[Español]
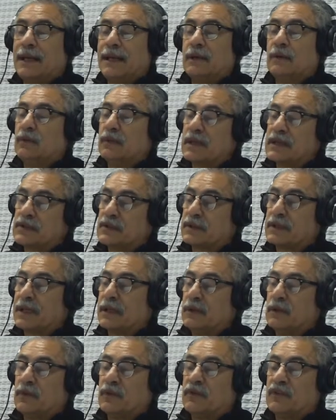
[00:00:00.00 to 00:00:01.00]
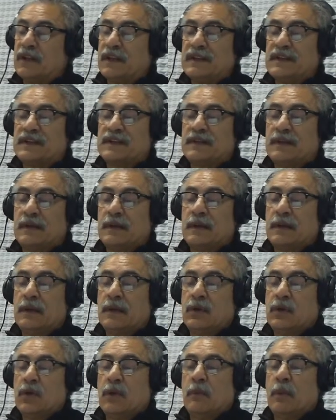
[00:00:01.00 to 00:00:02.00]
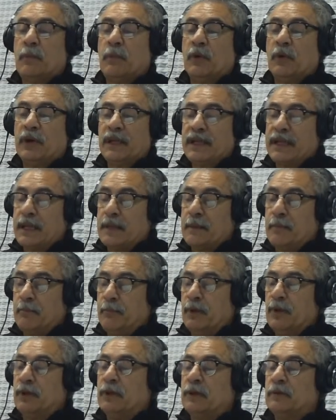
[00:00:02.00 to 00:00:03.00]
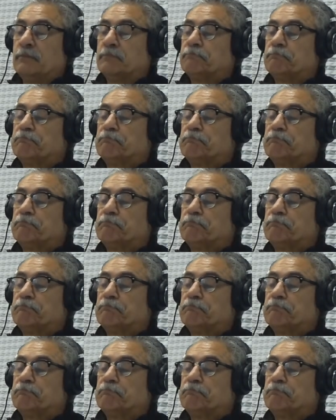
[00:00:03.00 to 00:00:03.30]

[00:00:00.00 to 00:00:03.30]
algunas otras cosas, como por ejemplo